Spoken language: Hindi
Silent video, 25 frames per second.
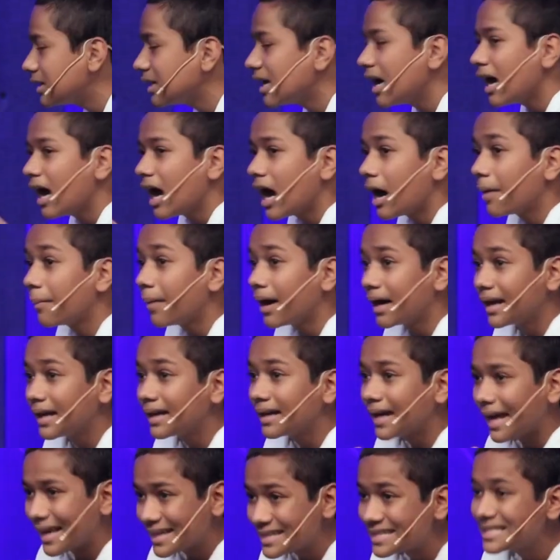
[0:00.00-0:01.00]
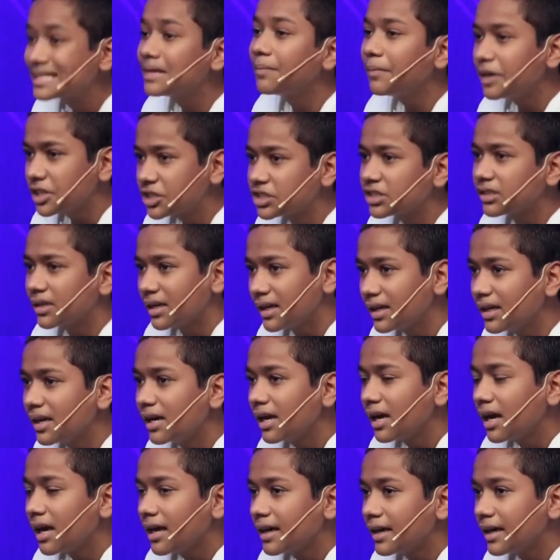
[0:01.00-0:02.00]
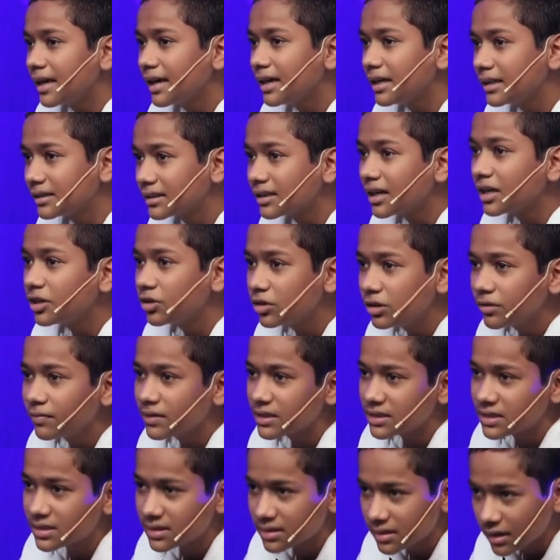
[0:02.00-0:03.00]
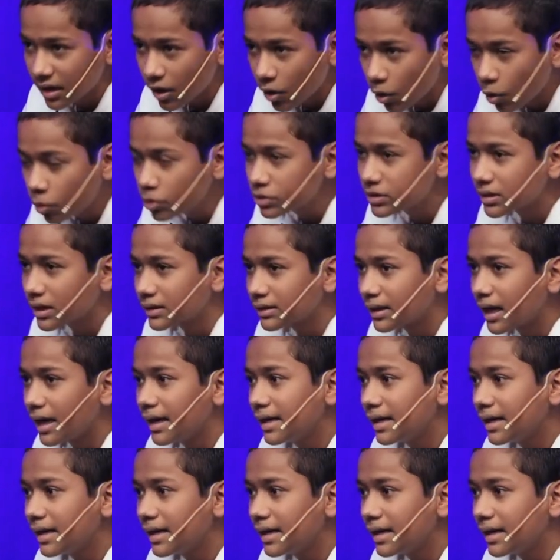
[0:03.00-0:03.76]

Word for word: भी हमारा एक एस्टिमेशन है कि इतना यूनिवर्स हो सकता